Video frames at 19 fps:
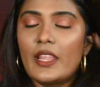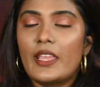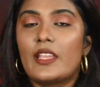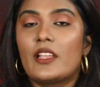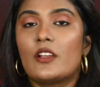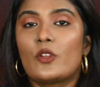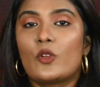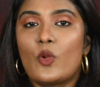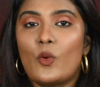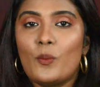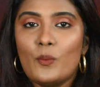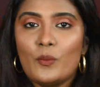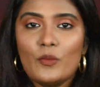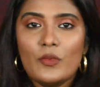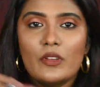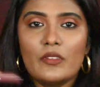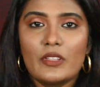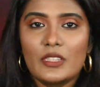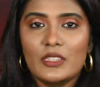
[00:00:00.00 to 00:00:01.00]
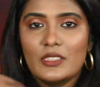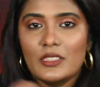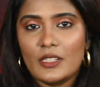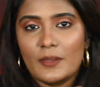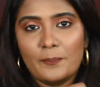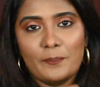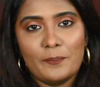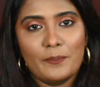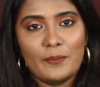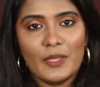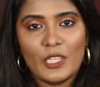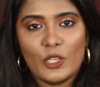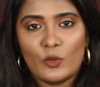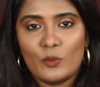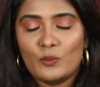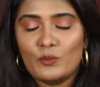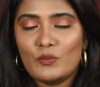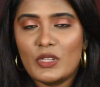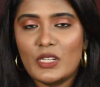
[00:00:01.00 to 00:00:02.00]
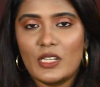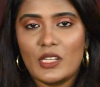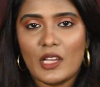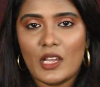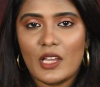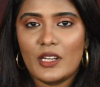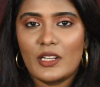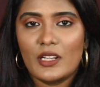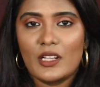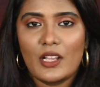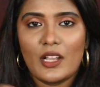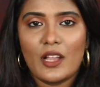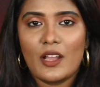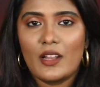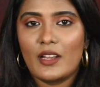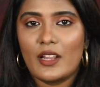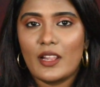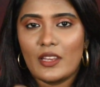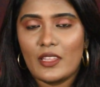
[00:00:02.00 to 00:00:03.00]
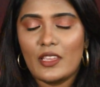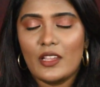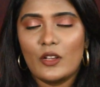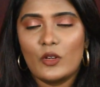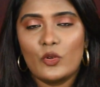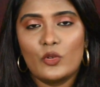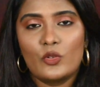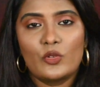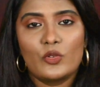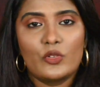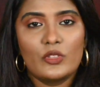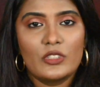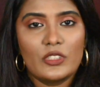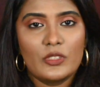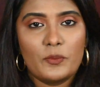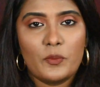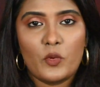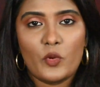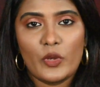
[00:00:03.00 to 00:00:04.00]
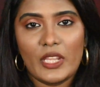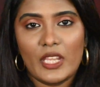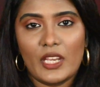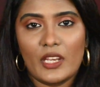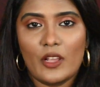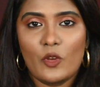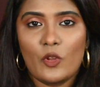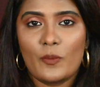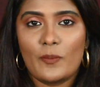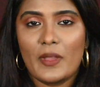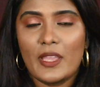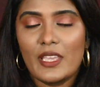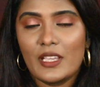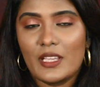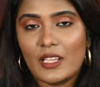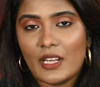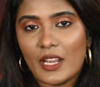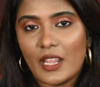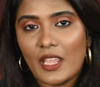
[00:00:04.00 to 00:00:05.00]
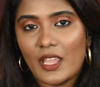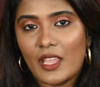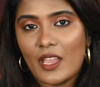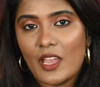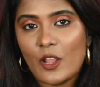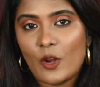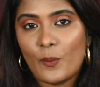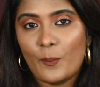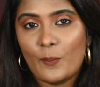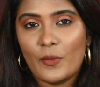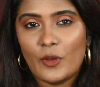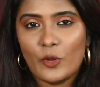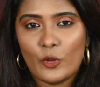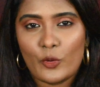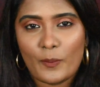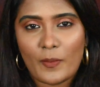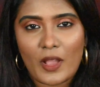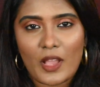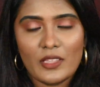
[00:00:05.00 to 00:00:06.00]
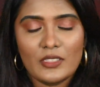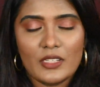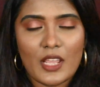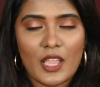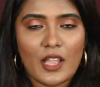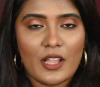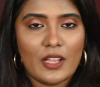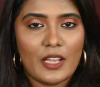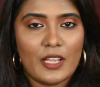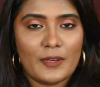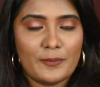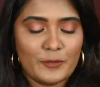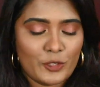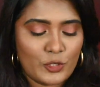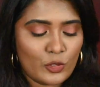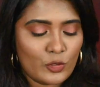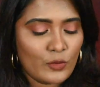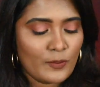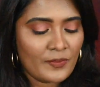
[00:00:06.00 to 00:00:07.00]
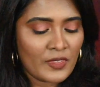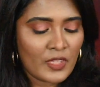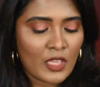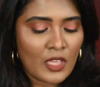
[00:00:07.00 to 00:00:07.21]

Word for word: லைக் ரொம்ப வந்து அப்பி ரொம்ப டார்க்காக நிறையா கோட் கொடுத்துட்டு போனீங்கன்னா ஒரு மாதிரி கிரேயாக ரொம்ப ஒரு மாதிரி ஆக ஆரம்பிச்சிடும்